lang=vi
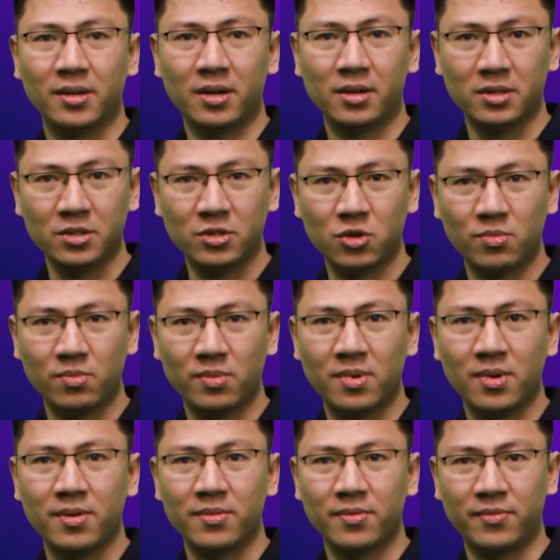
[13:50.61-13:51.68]
các ứng dụng,
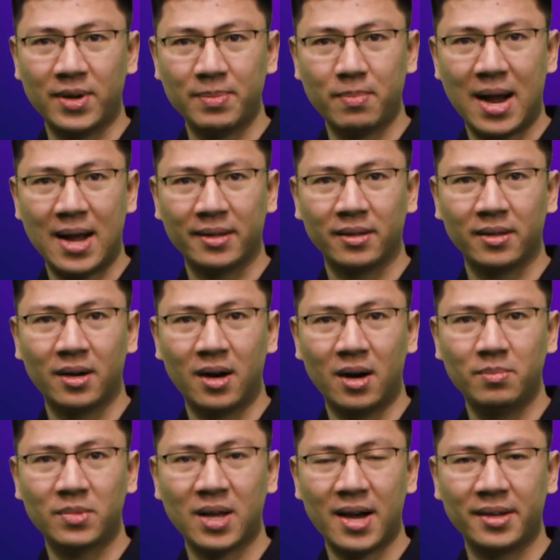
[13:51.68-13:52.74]
văn bản,
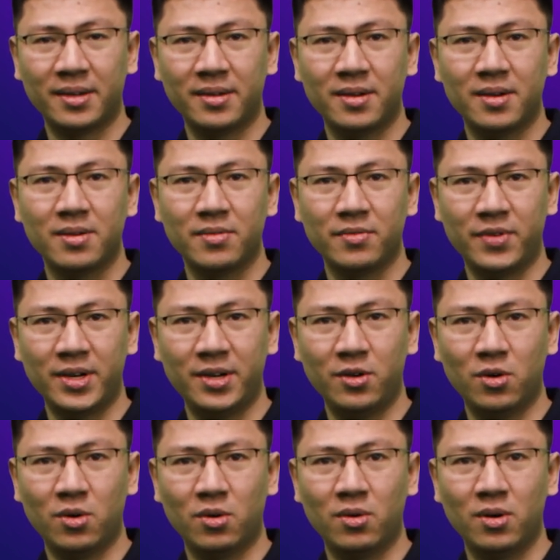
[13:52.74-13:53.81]
âm thanh,
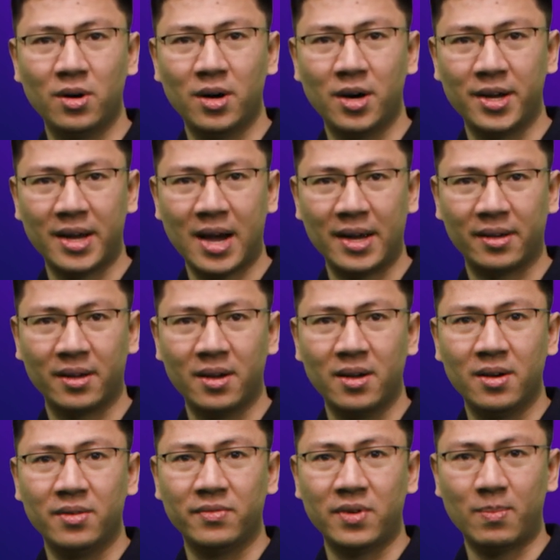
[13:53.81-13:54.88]
video, hình ảnh
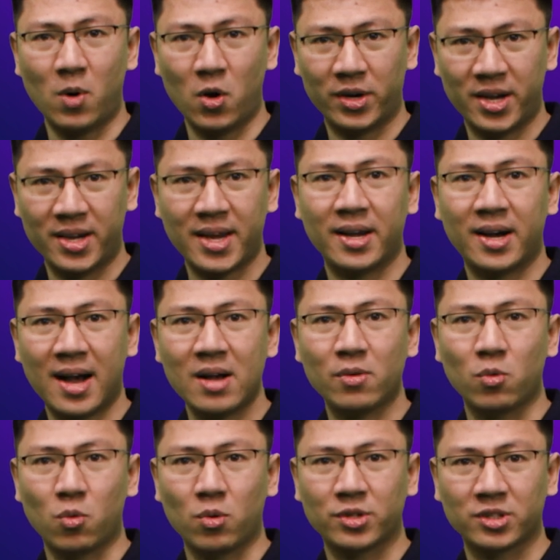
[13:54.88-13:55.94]
và mọi khía cạnh khác
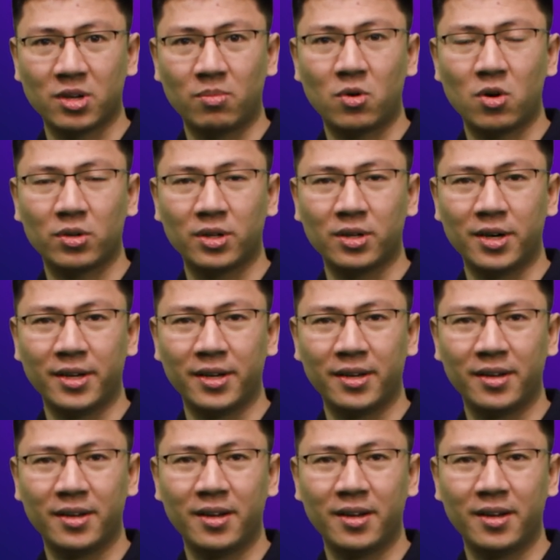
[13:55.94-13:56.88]
của cuộc sống con người.